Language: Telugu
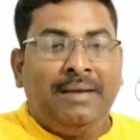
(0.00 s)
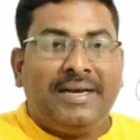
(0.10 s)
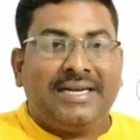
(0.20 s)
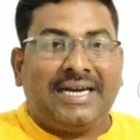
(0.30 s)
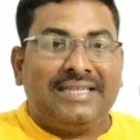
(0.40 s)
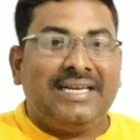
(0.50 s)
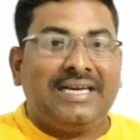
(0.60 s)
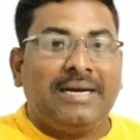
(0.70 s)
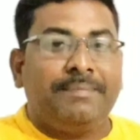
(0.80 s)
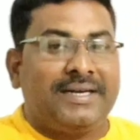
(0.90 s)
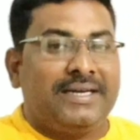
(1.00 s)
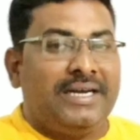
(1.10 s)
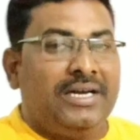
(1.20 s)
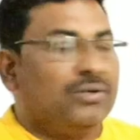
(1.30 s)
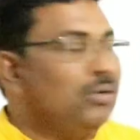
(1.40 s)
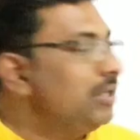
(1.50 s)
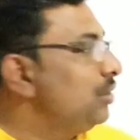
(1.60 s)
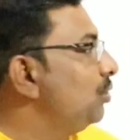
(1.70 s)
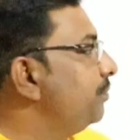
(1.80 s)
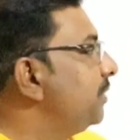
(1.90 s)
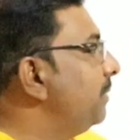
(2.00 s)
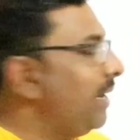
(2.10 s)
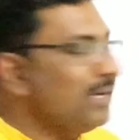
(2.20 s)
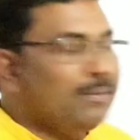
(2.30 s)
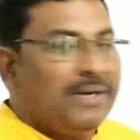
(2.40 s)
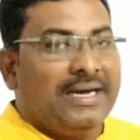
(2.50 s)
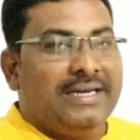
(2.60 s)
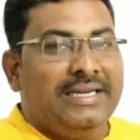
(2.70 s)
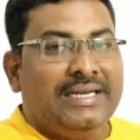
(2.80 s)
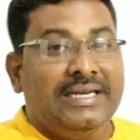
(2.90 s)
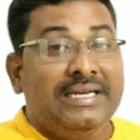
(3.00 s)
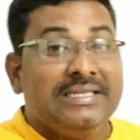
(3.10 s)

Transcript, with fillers: మరి కథానిక ప్రక్రియ అయినటువంటి తృప్తి భాగాన్ని